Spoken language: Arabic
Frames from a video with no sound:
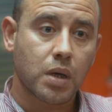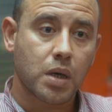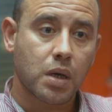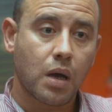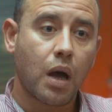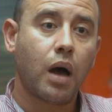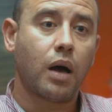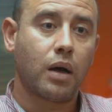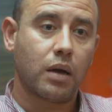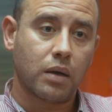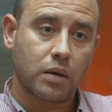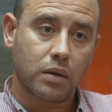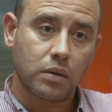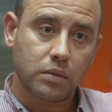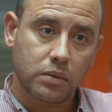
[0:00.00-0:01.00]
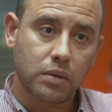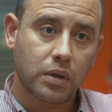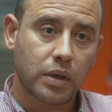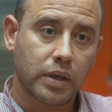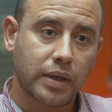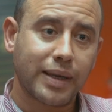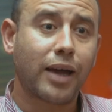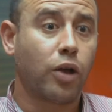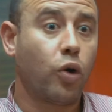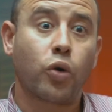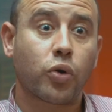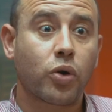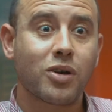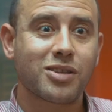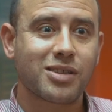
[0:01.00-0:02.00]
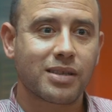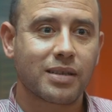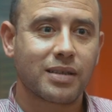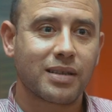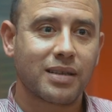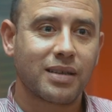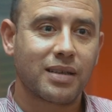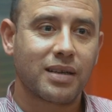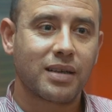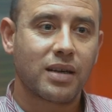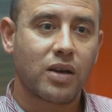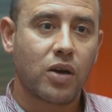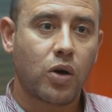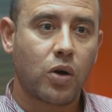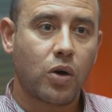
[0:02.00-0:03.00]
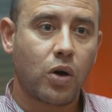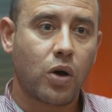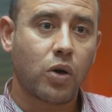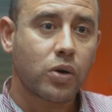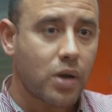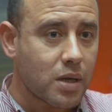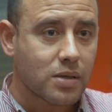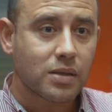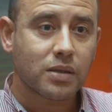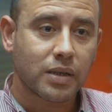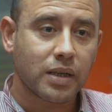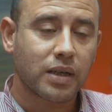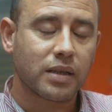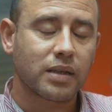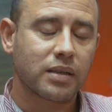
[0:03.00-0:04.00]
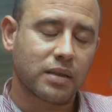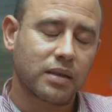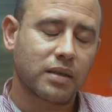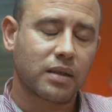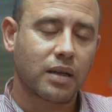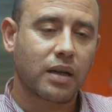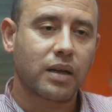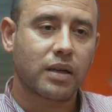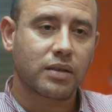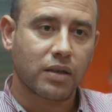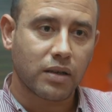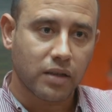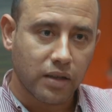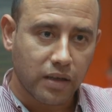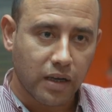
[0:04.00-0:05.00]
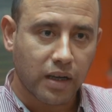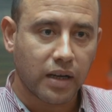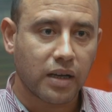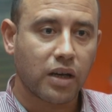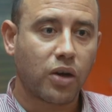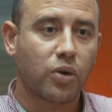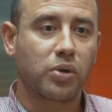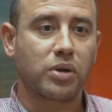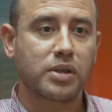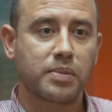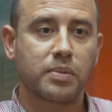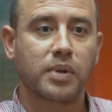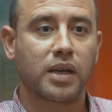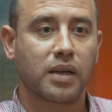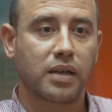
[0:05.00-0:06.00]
او آه. لعنه سحريه معينه حراس حراس يعني حراس انا اعتقد ان كان عليها حراس من